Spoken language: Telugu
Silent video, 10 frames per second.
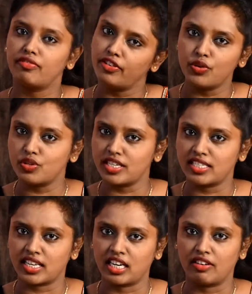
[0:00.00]
యూస్
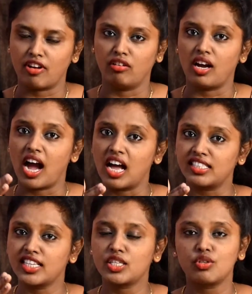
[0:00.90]
చేశారంట వాళ్ళు ఆ
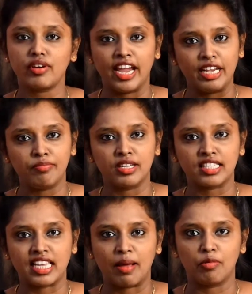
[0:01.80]
సిక్స్ టు ఎయిట్
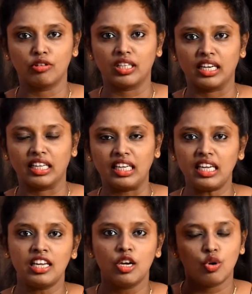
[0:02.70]
మంత్స్ గ్యాప్లో తనకి
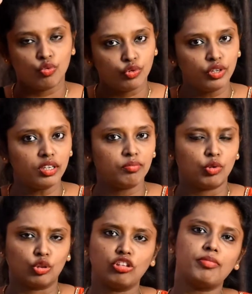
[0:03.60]
ఫుల్
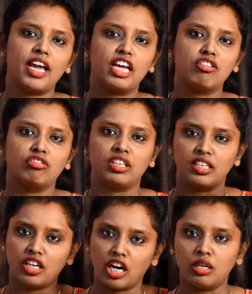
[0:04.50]
మొత్తం హెయిర్ ఉంది
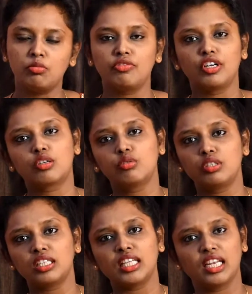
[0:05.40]
నడుము వరకు
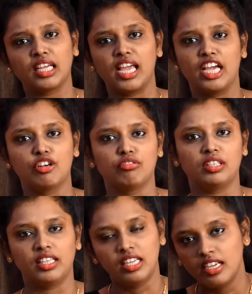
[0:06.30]
కూడా తనకి హెయిర్
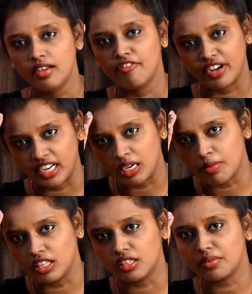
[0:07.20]
ఉంది ఫ్రంట్
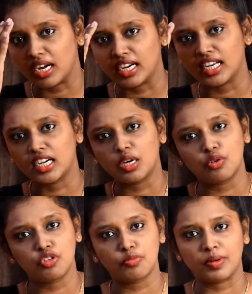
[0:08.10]
మాత్రం అక్కడక్కడ
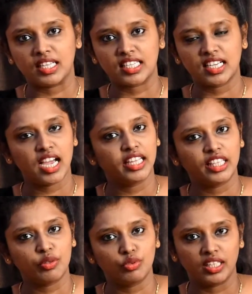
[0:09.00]
కొంచెం పల్చగా అయితే
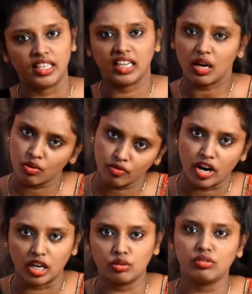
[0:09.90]
ఉంది ఇంకా
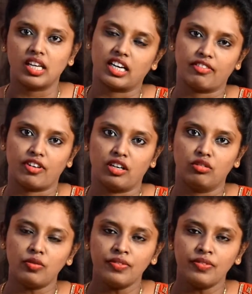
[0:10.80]
వాడుతున్నారట వాళ్ళు